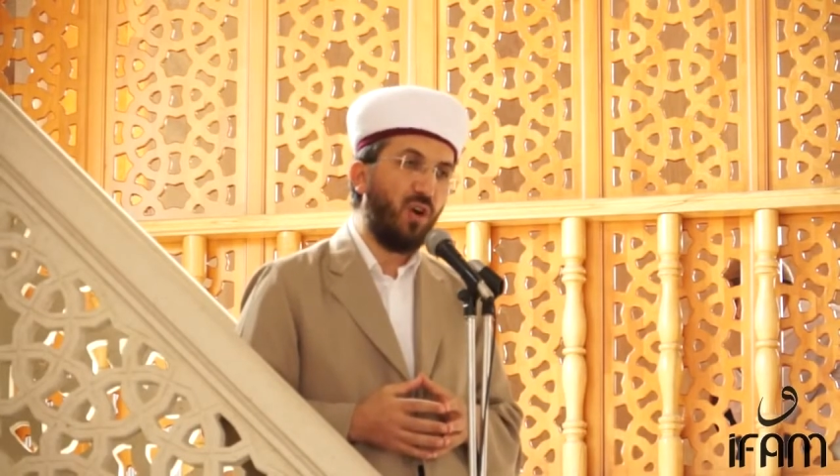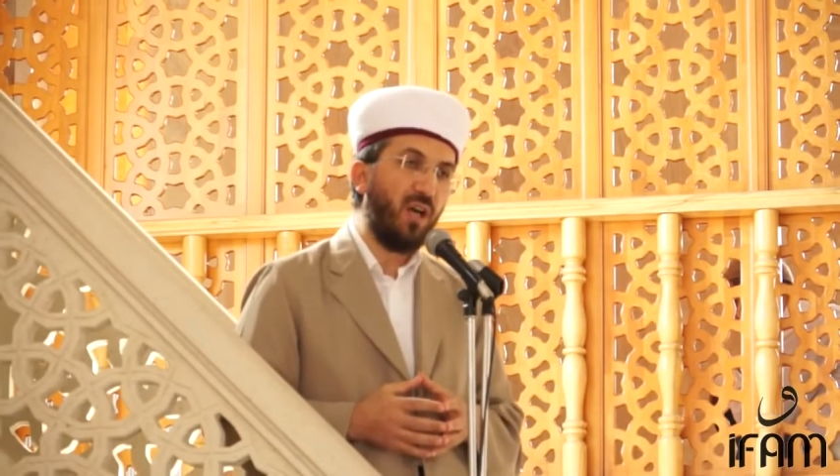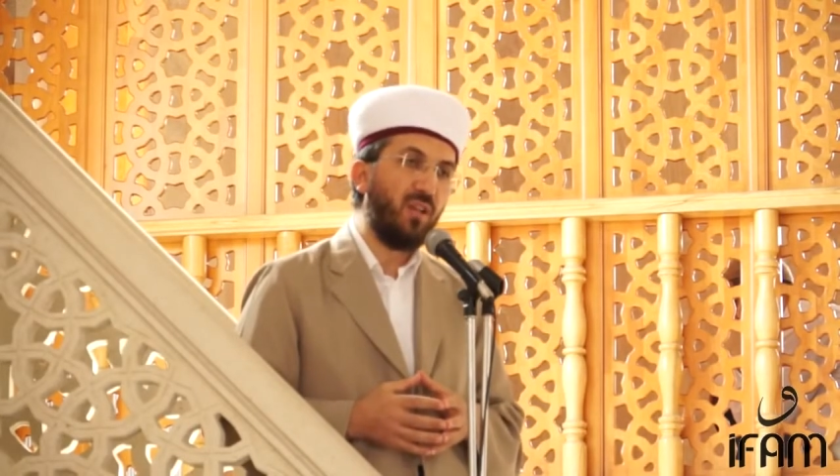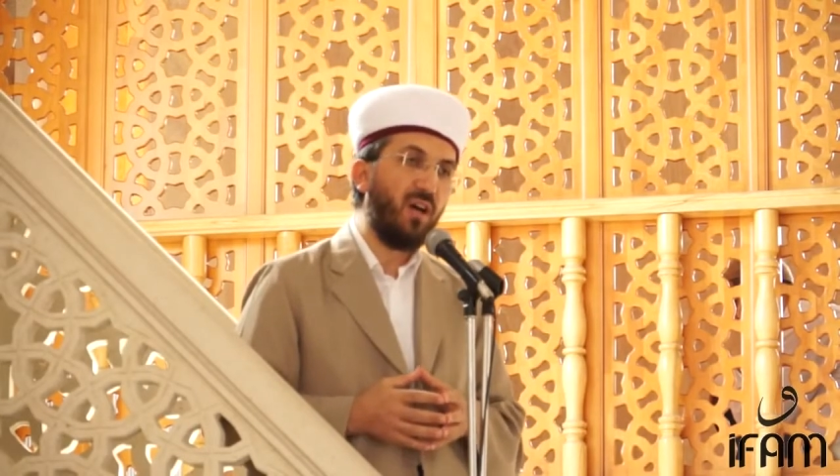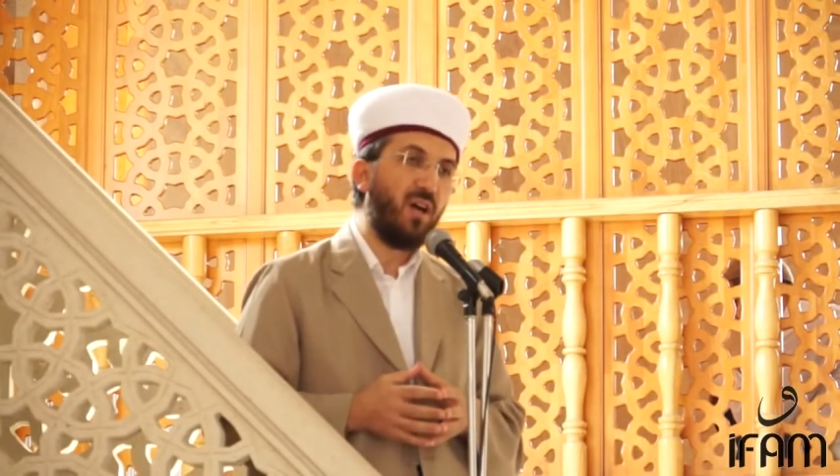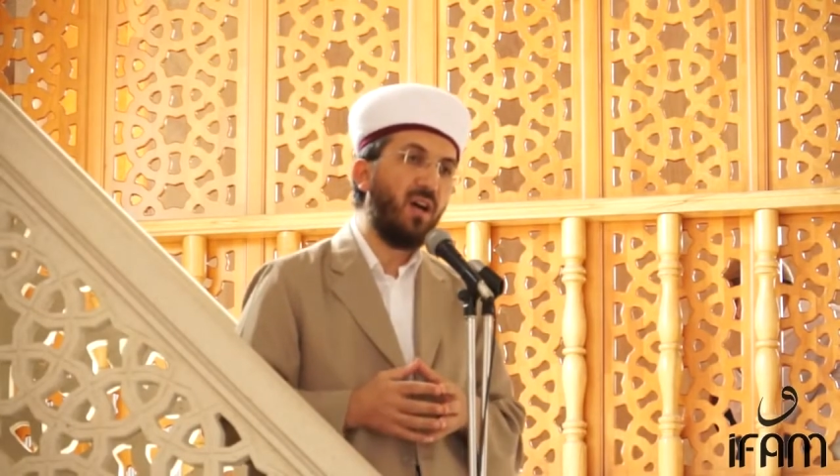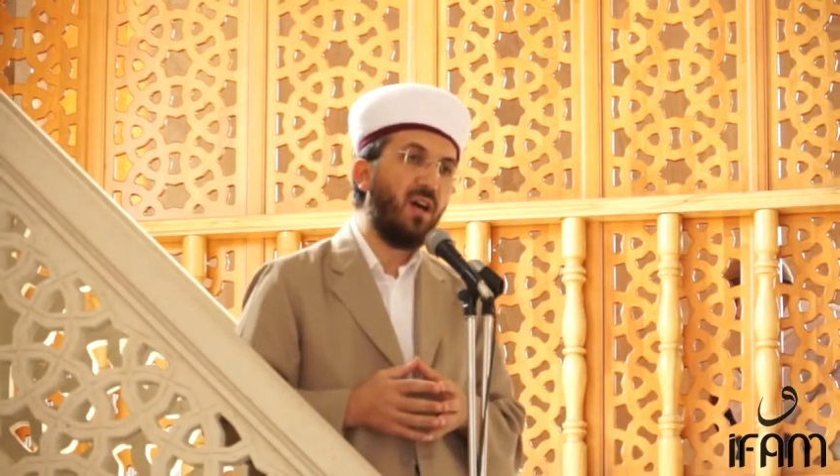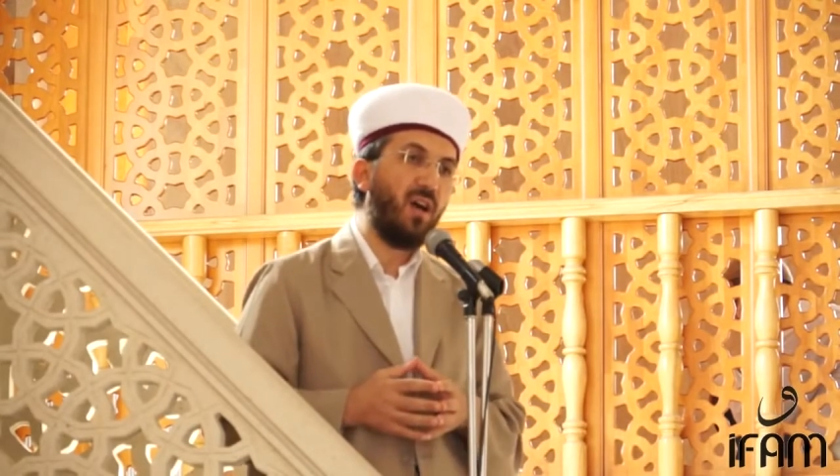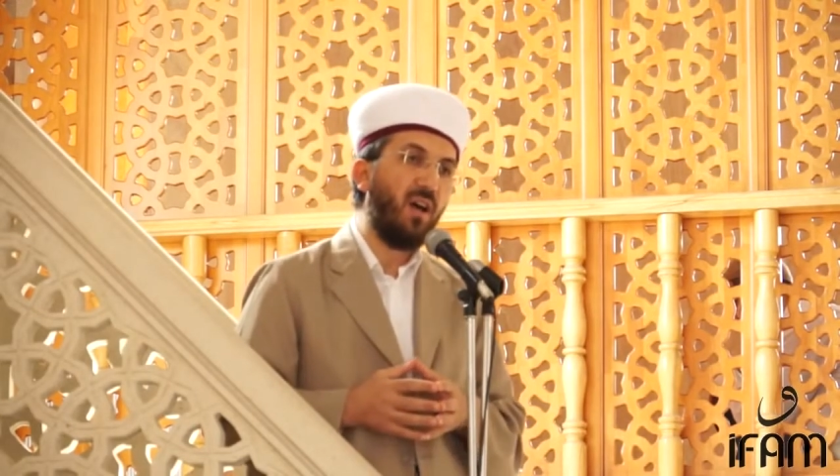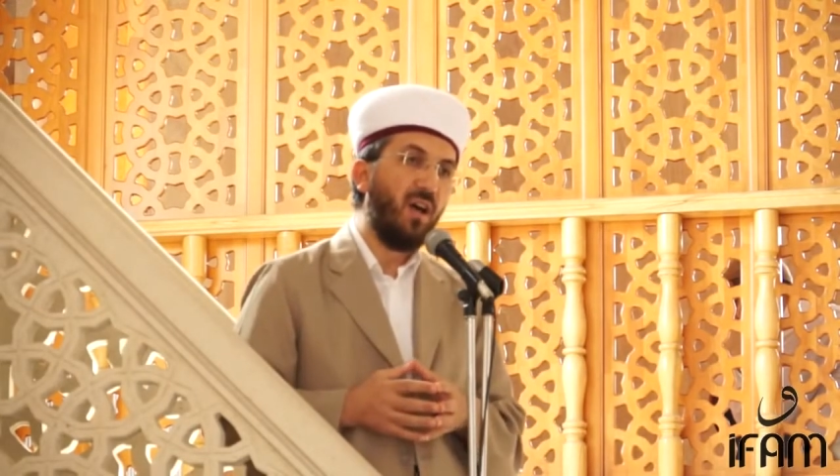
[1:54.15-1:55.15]

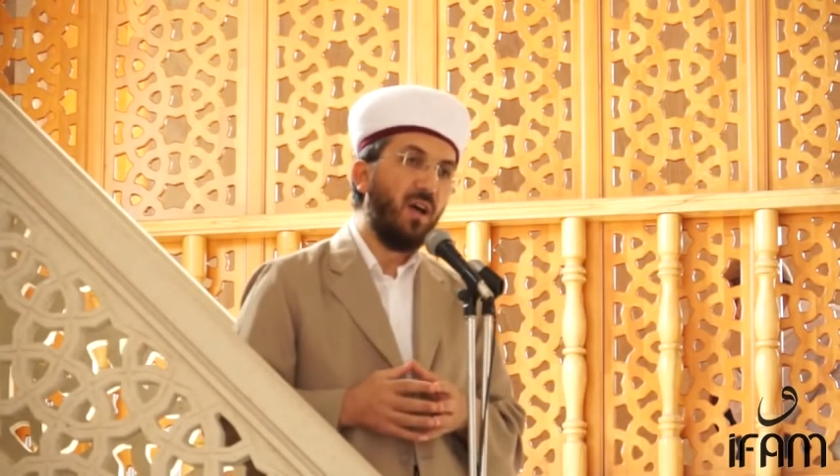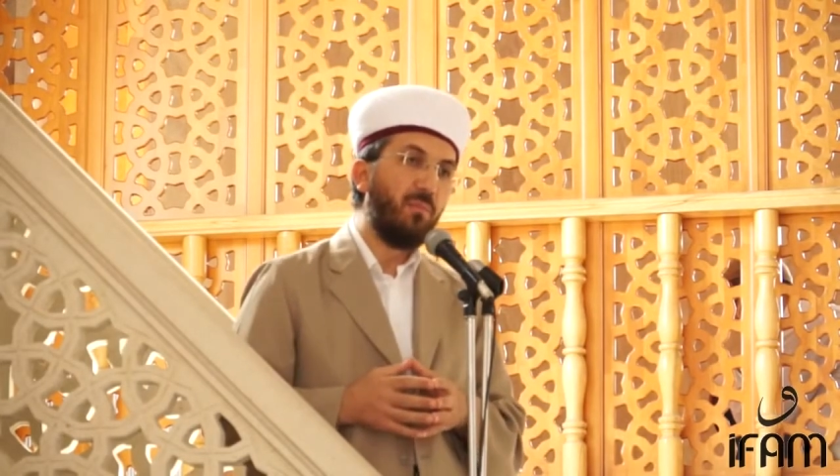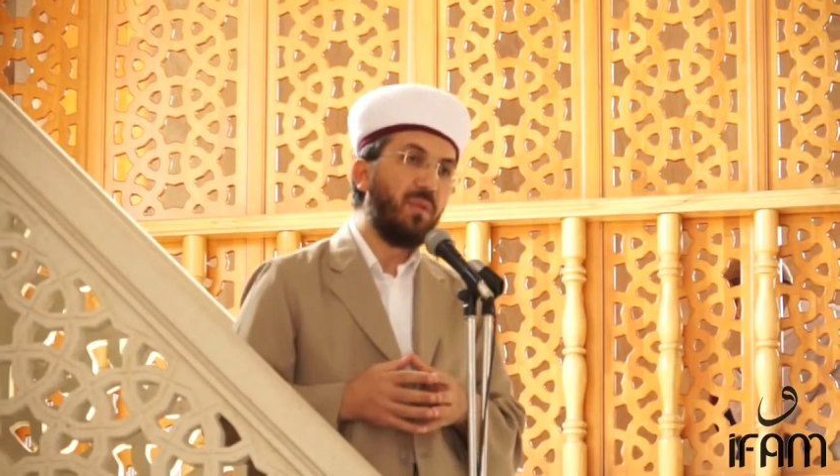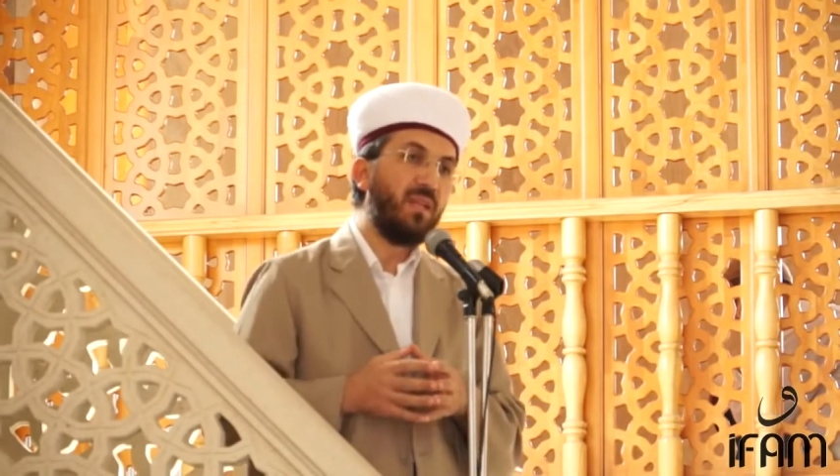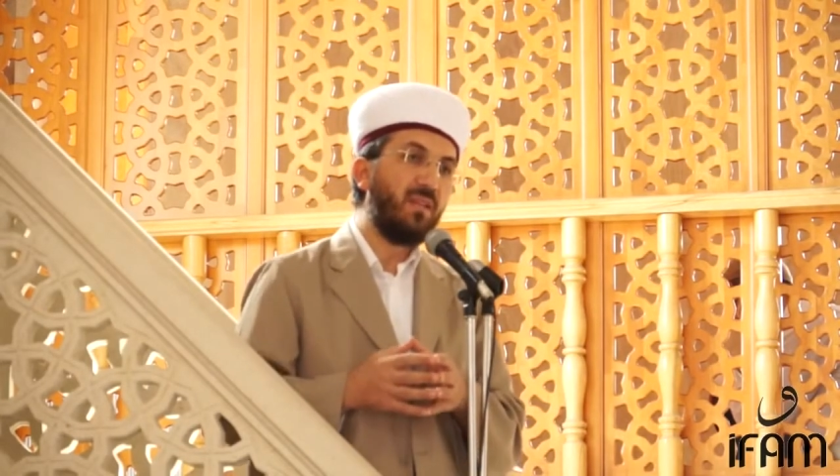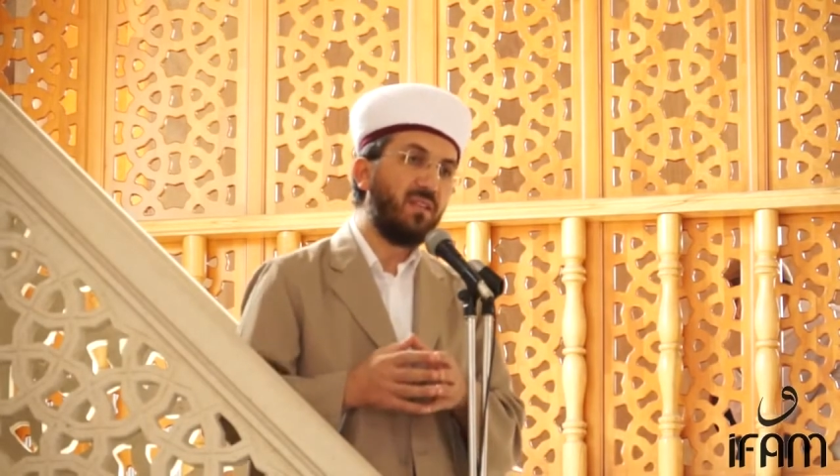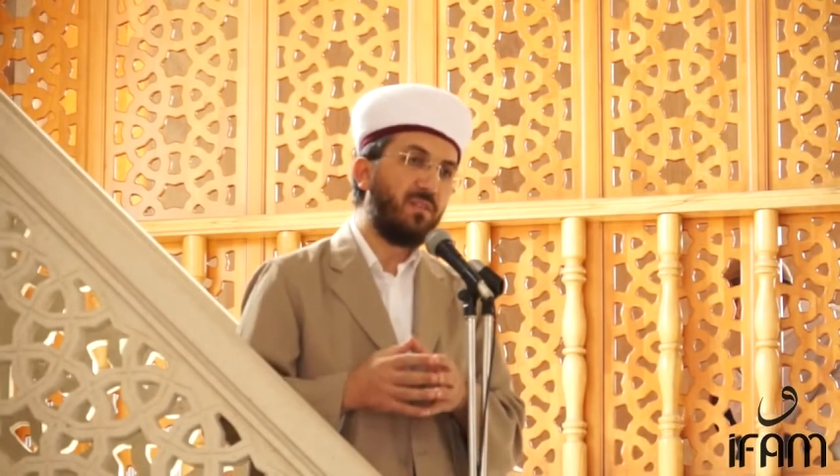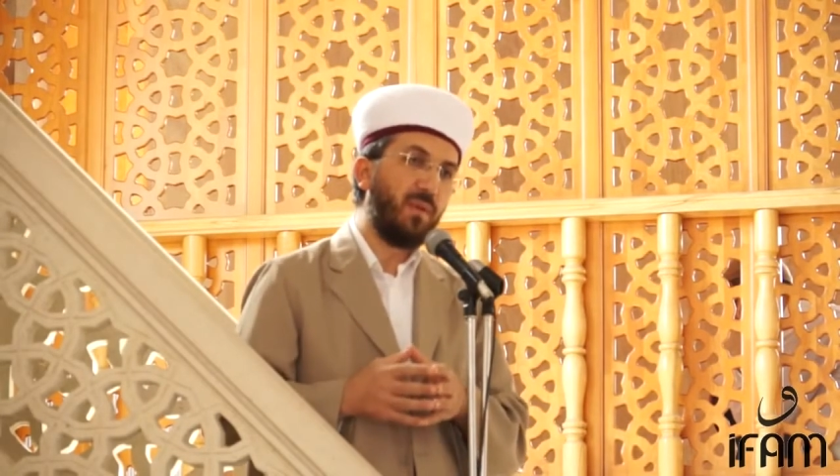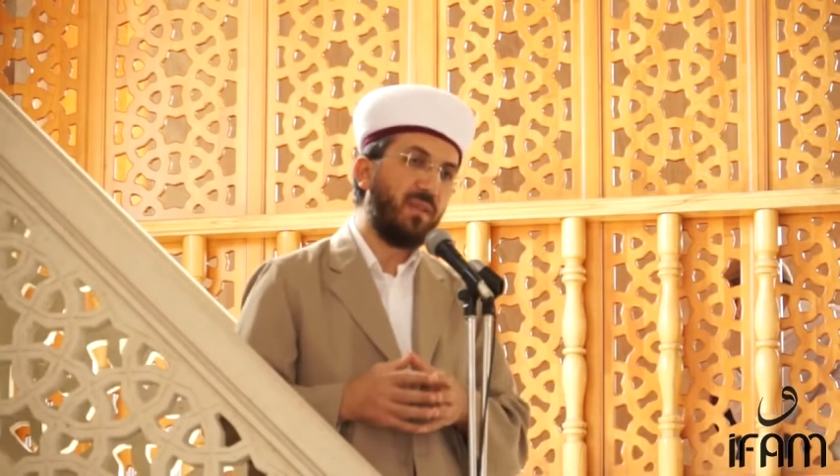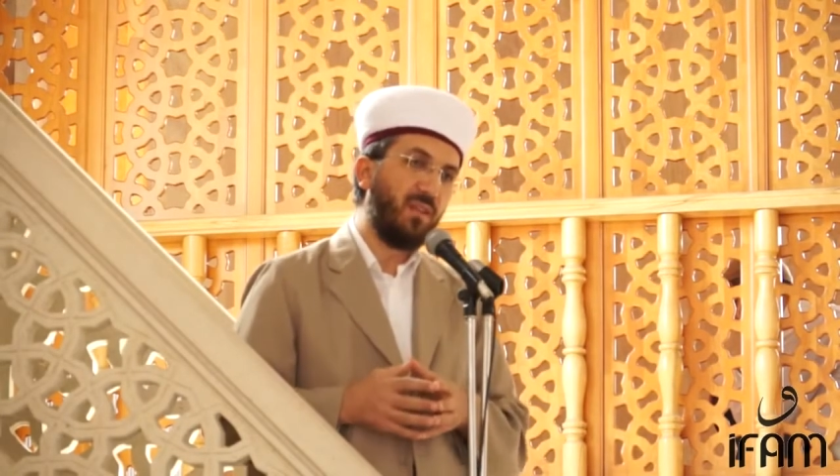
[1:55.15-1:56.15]
Allah'a beni
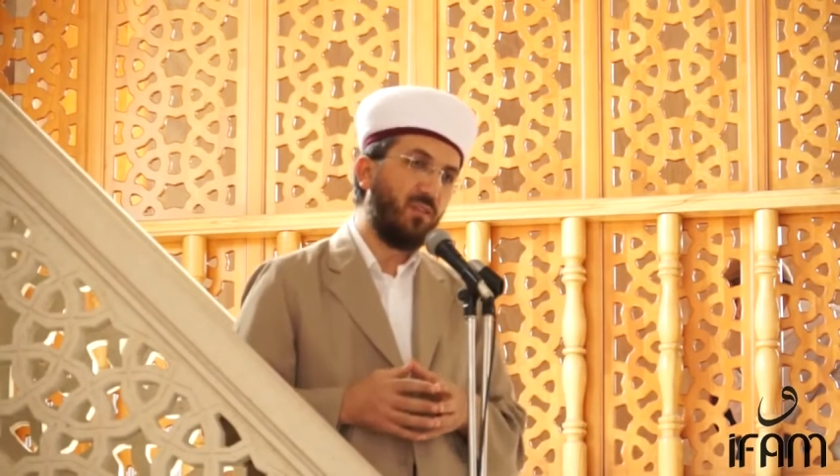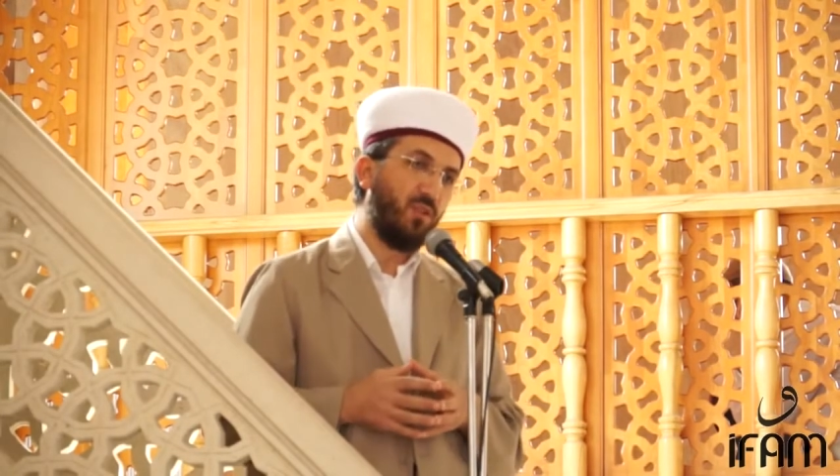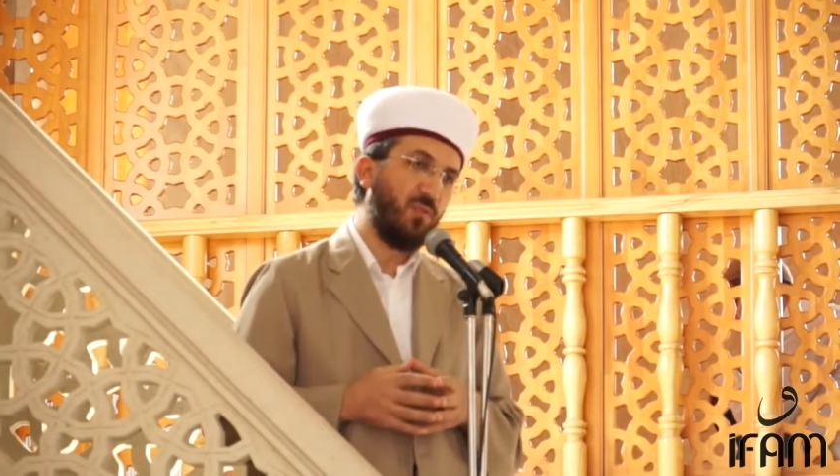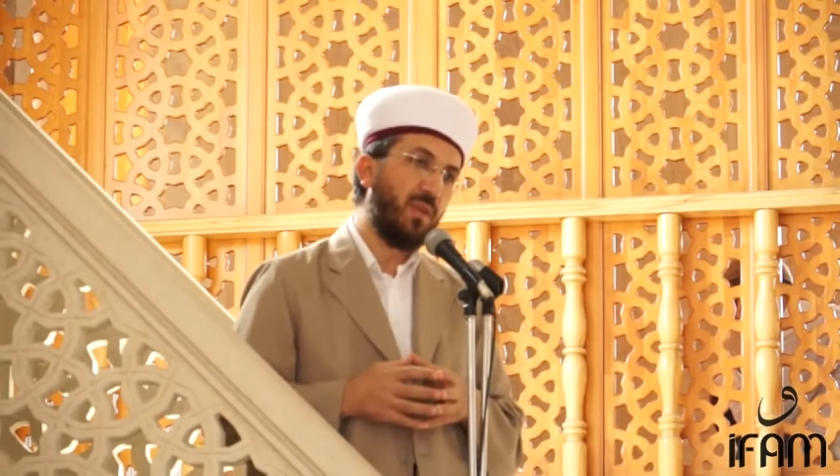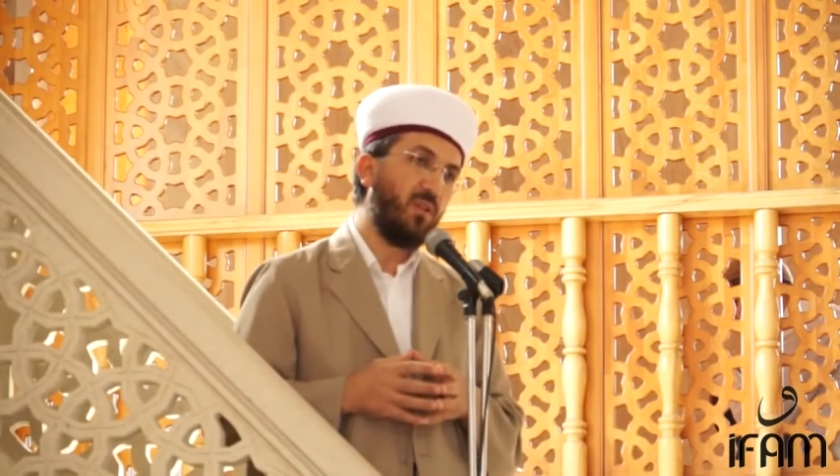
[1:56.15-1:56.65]
nispet ediyor,